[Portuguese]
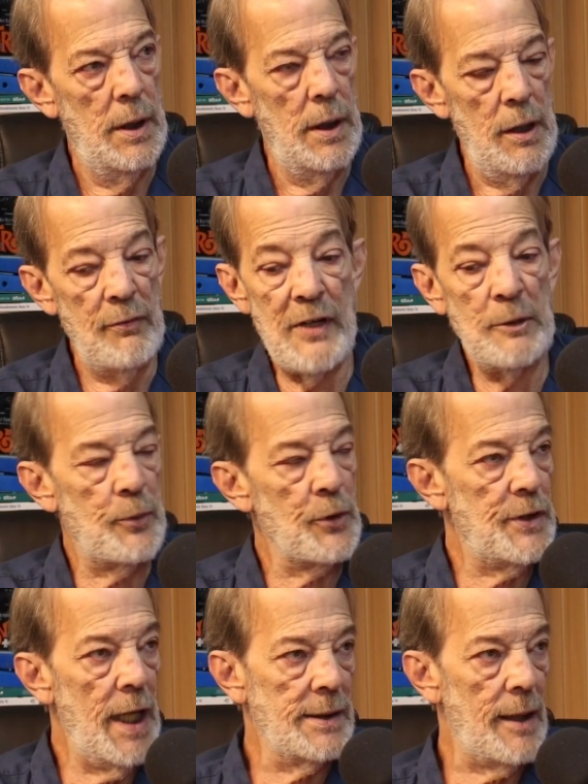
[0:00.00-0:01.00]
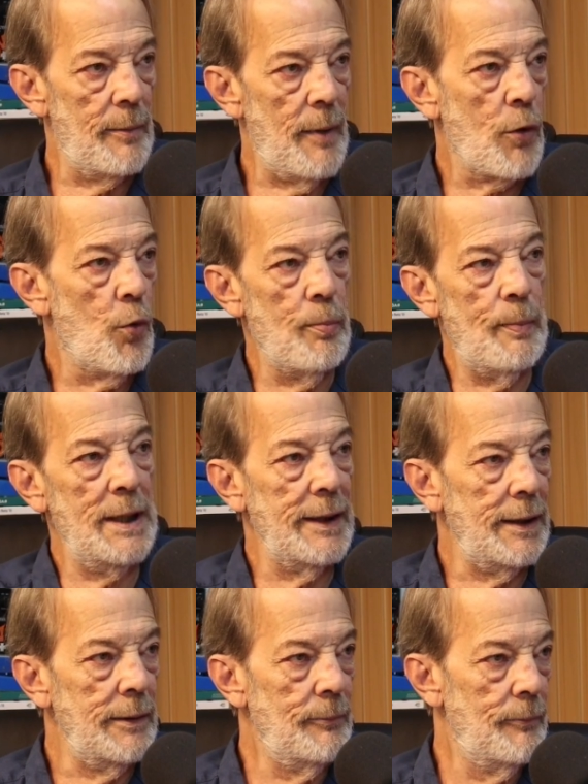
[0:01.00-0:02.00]
Eu falo pro César, a culpa é
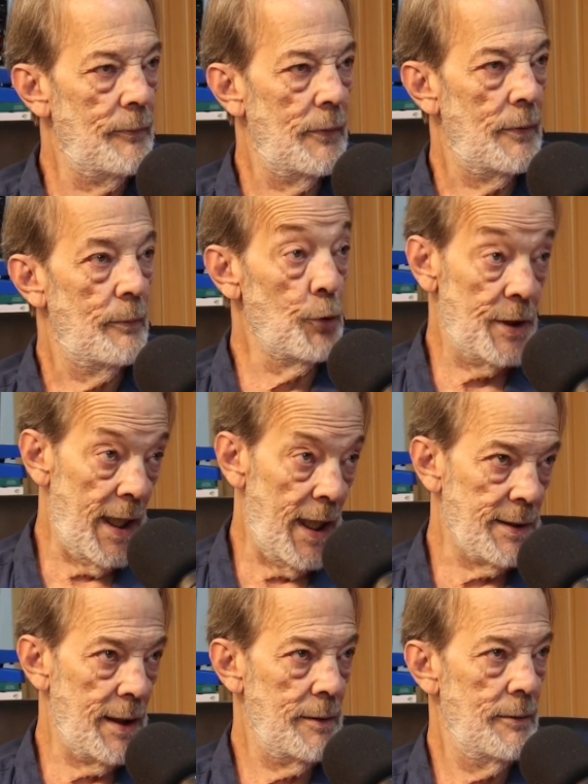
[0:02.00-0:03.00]
dele. Pro César,